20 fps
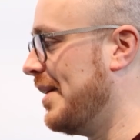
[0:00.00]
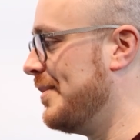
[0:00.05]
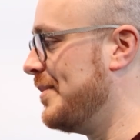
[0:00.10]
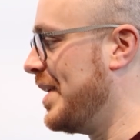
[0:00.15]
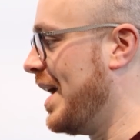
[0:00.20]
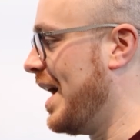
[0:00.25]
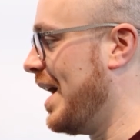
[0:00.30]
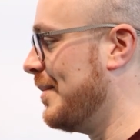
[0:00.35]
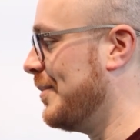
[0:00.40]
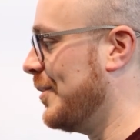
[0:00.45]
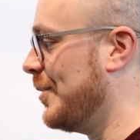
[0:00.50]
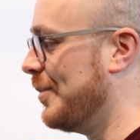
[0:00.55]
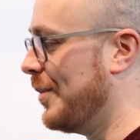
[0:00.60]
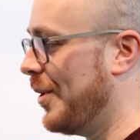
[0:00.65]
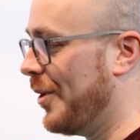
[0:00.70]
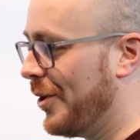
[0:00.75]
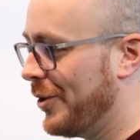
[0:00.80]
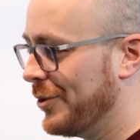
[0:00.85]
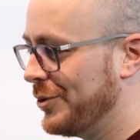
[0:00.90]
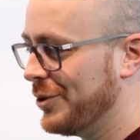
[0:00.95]
abbiamo
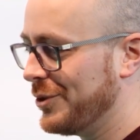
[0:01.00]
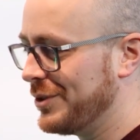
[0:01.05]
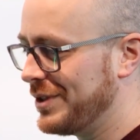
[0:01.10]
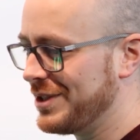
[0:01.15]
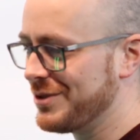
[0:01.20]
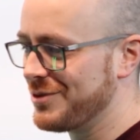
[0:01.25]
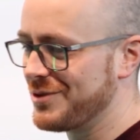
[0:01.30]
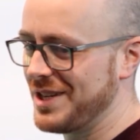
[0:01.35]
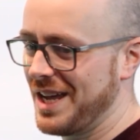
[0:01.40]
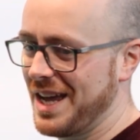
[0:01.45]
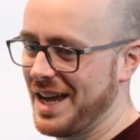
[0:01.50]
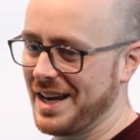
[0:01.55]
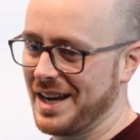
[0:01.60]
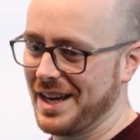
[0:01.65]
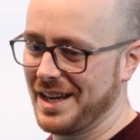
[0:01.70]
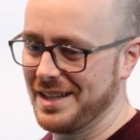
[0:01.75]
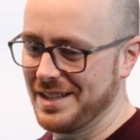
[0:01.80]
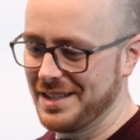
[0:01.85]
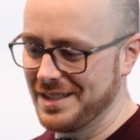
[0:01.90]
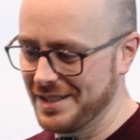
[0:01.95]
modo di
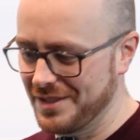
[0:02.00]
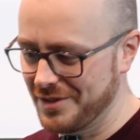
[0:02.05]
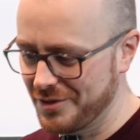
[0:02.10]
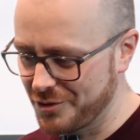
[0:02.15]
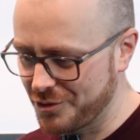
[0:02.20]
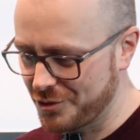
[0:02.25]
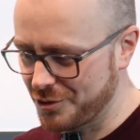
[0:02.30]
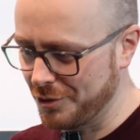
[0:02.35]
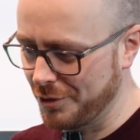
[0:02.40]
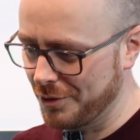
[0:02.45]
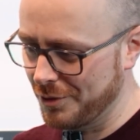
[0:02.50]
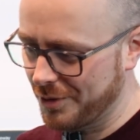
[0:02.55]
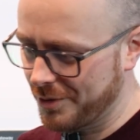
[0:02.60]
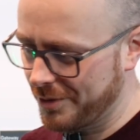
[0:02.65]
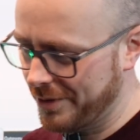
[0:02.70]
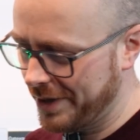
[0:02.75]
usare solo